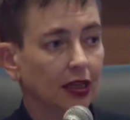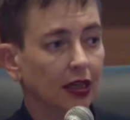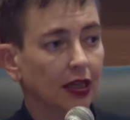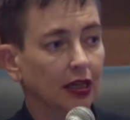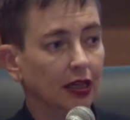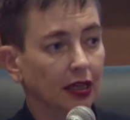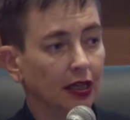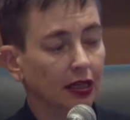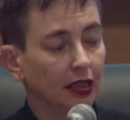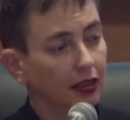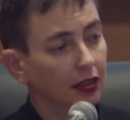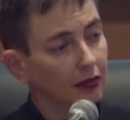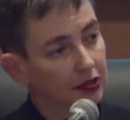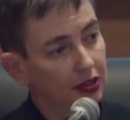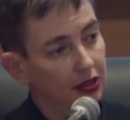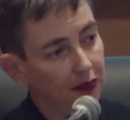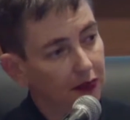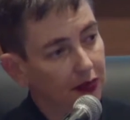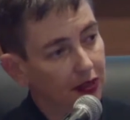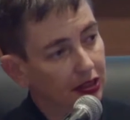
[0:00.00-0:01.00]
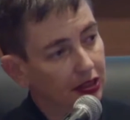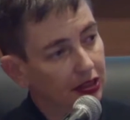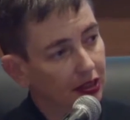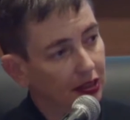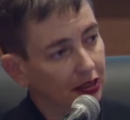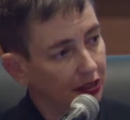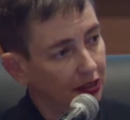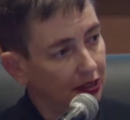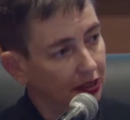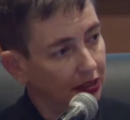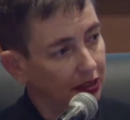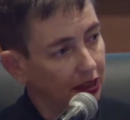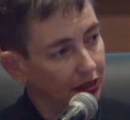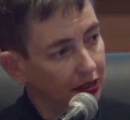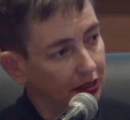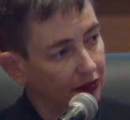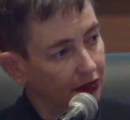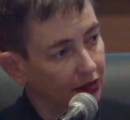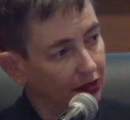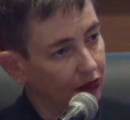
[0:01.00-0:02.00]
Uh, e temos também já as
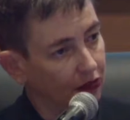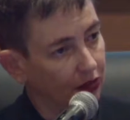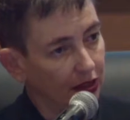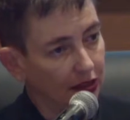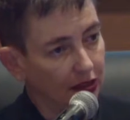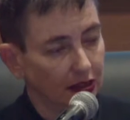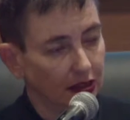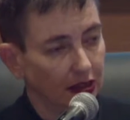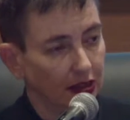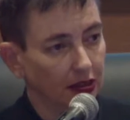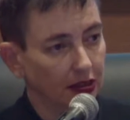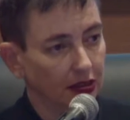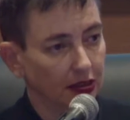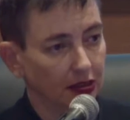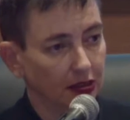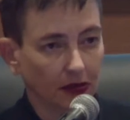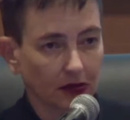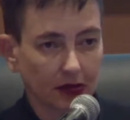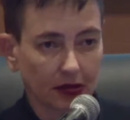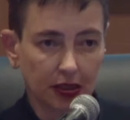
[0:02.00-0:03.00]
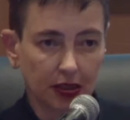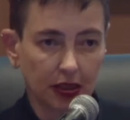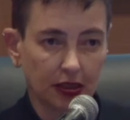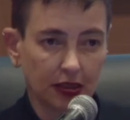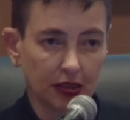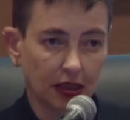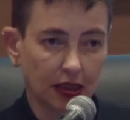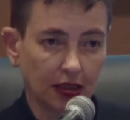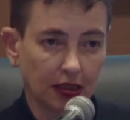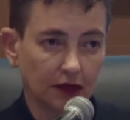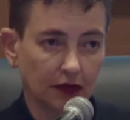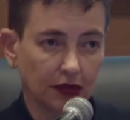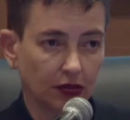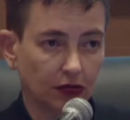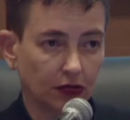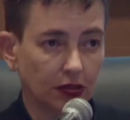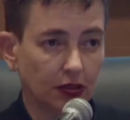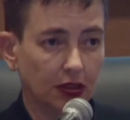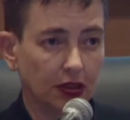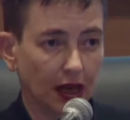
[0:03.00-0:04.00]
iniciativas conhecidas, que são as iniciativas
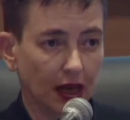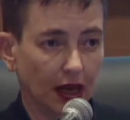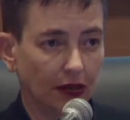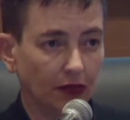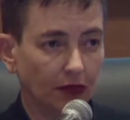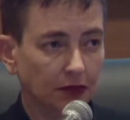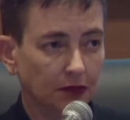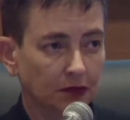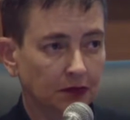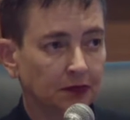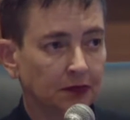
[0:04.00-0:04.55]
do Cielo.